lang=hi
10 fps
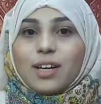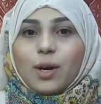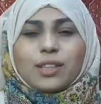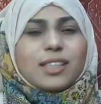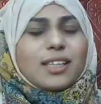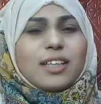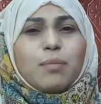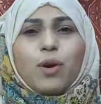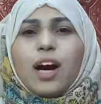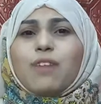और जिस कदर
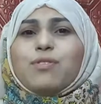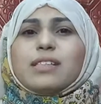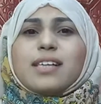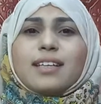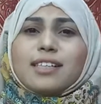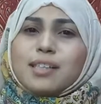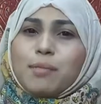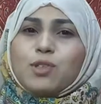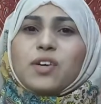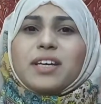मुखालफत ज्यादा
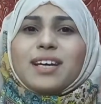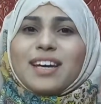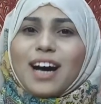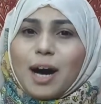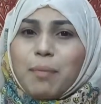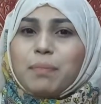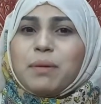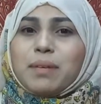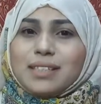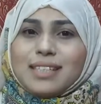समझ जाइए कि आप अपनी
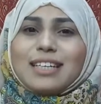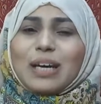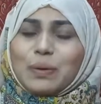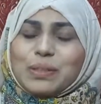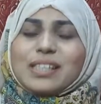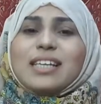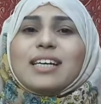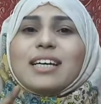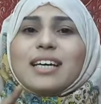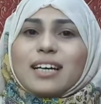मंजिल के उसी
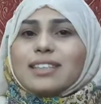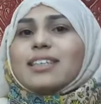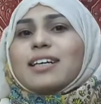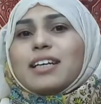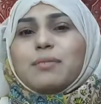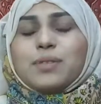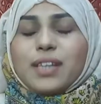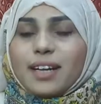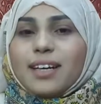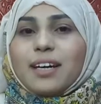कदर करीब
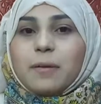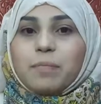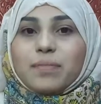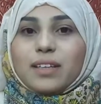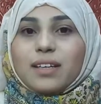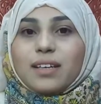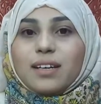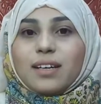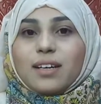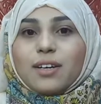ज्यादा है
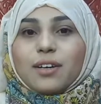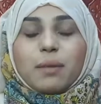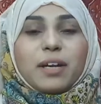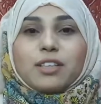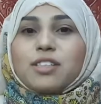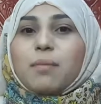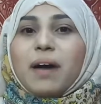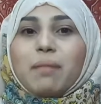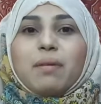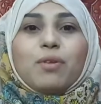क्योंकि मेरे अजीज़
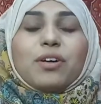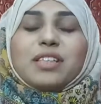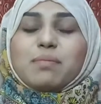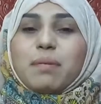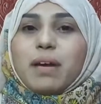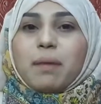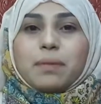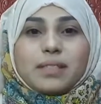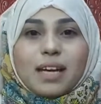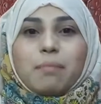बाइबल मुकदस में मैं
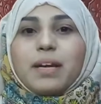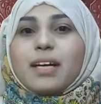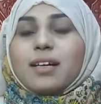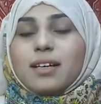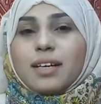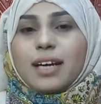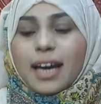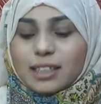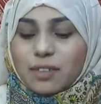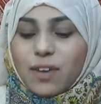आपके सामने एक
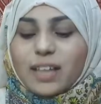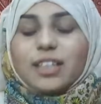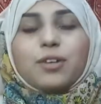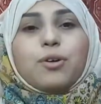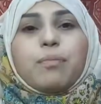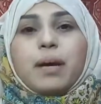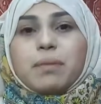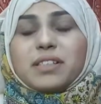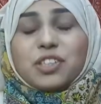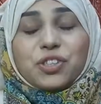ऐसे वाक्य को मैं
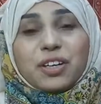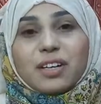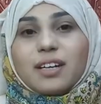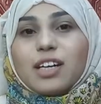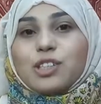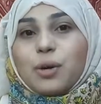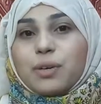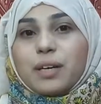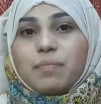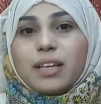आपके साथ शेयर करना
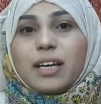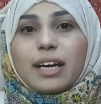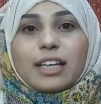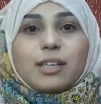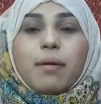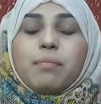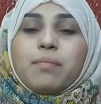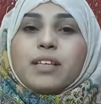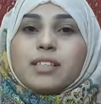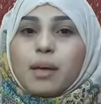चाहूंगी कि जब हम
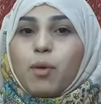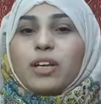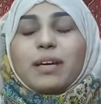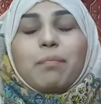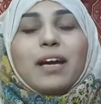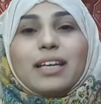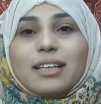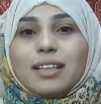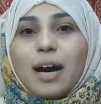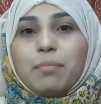समूल की पहली
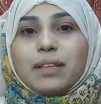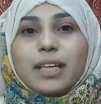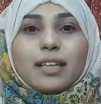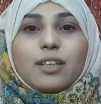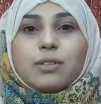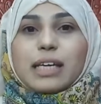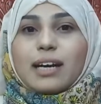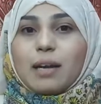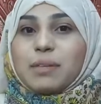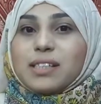किताब में देखते हैं उसके
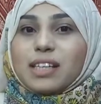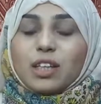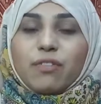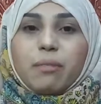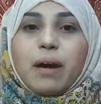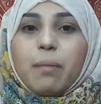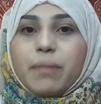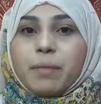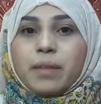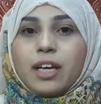गालबन सत्रहवें बाब
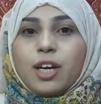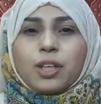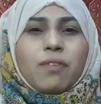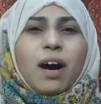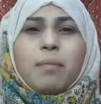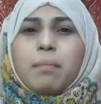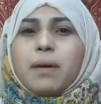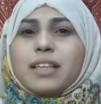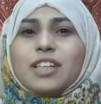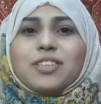में तो वहां में
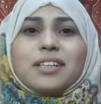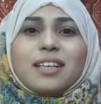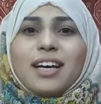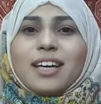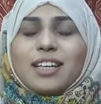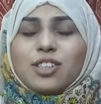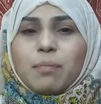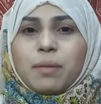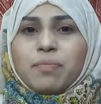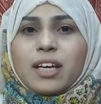पता चलता है कि
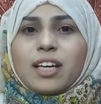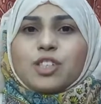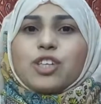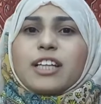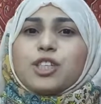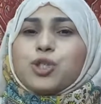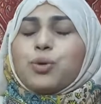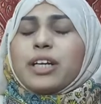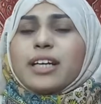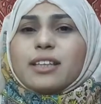जब जाति
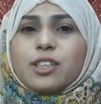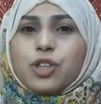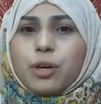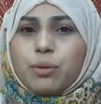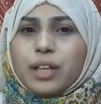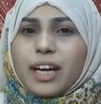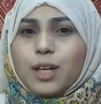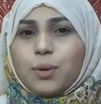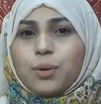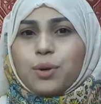चूलियत ने जो है खुदा के
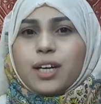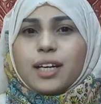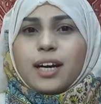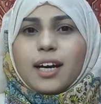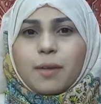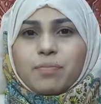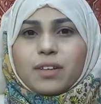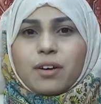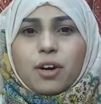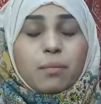लोगों को ललकारा
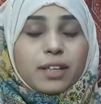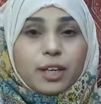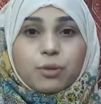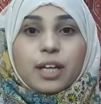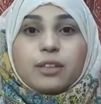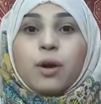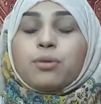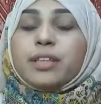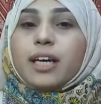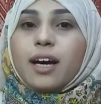और मर्द खुदा
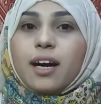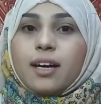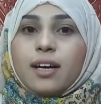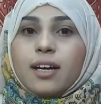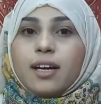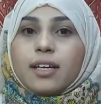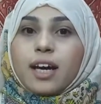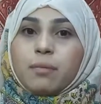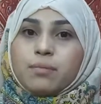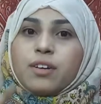दाऊद ने कहा कि
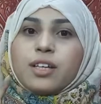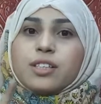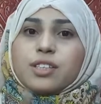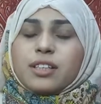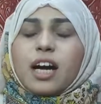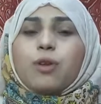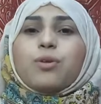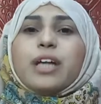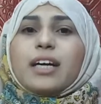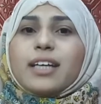हम जिंदा
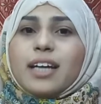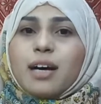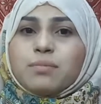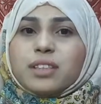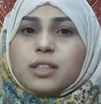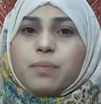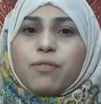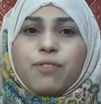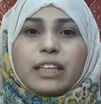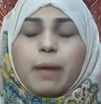खुदा के नाम से इस पर
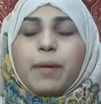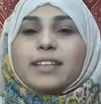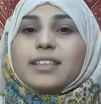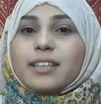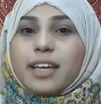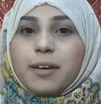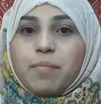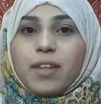फतह पा सकते हैं